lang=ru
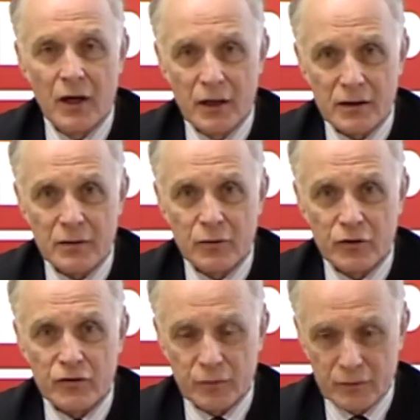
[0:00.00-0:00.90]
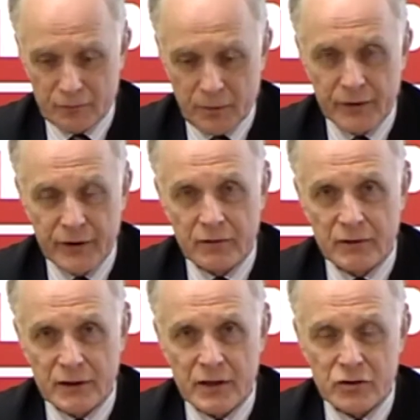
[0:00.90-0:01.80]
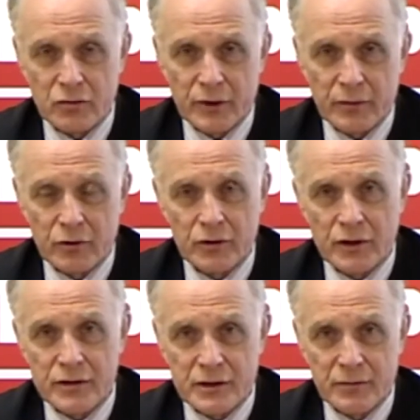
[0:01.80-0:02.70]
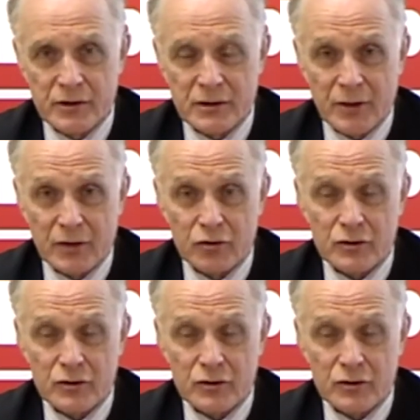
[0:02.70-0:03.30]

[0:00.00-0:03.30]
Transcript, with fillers: И это будет вполне хватать, чтобы ребенка из семьи забрать.